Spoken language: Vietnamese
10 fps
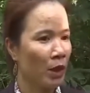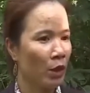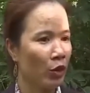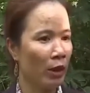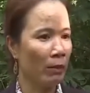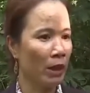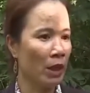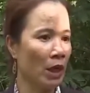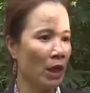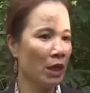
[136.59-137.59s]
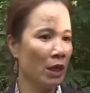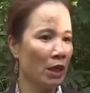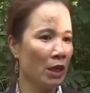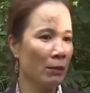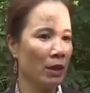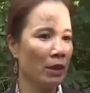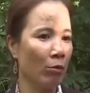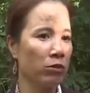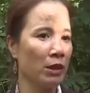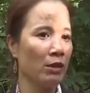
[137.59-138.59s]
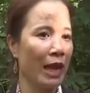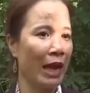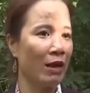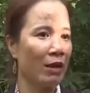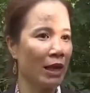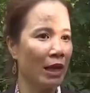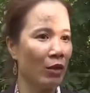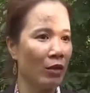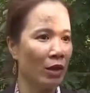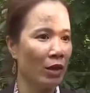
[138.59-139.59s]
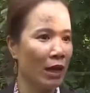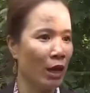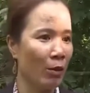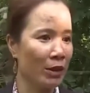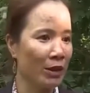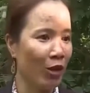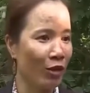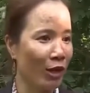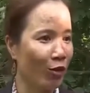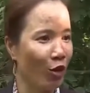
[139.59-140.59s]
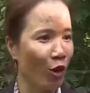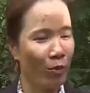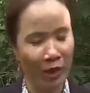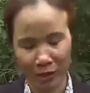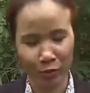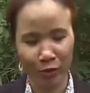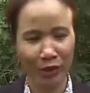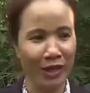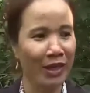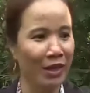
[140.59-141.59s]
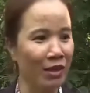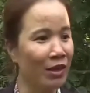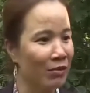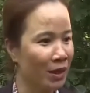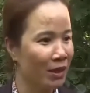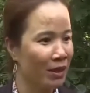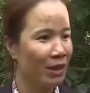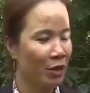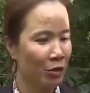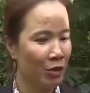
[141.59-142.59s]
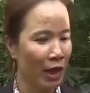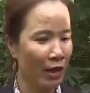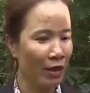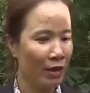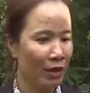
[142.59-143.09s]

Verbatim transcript: thôi giờ mình đó cái gì mình đọc thì nó lạ hơn người ta thôi giờ người ta hợp tác xã con này có nọ mình quyết định là nữ không đi cho nó dễ